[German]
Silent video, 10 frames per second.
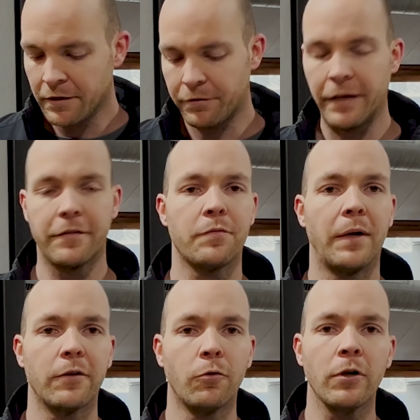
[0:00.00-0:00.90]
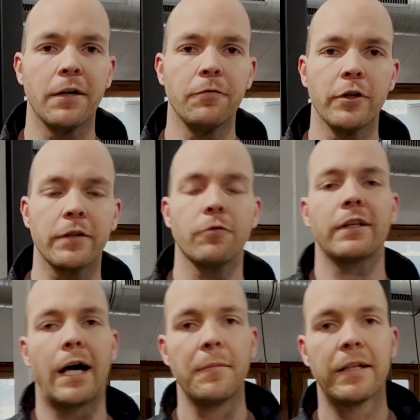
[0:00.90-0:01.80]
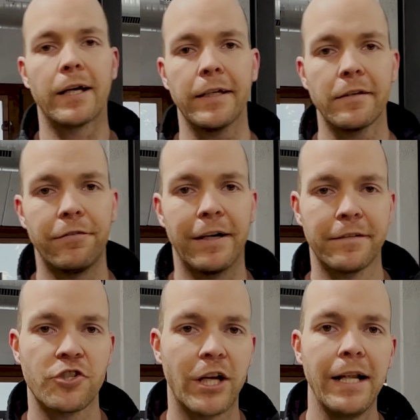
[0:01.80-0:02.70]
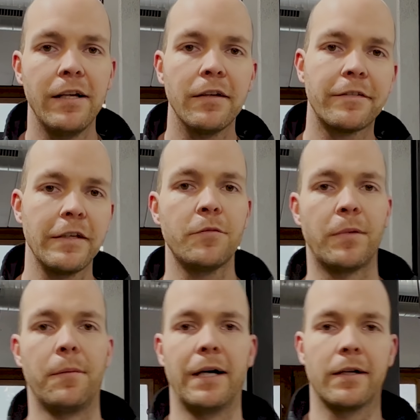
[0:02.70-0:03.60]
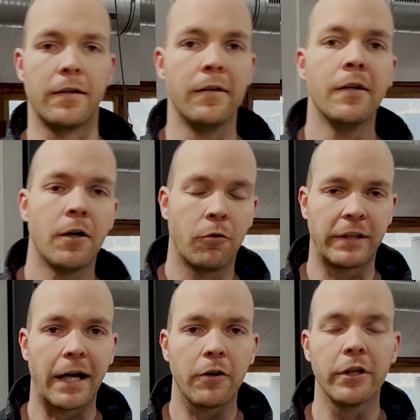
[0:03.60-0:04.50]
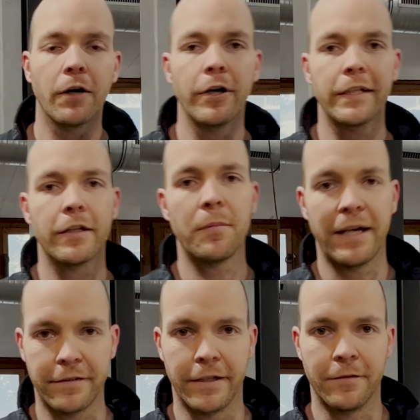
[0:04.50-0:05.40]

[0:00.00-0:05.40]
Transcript: falls es mal dunkler wird und damit kann ich quasi Schall sichtbar machen. Und da könnt ihr heute dabei sein.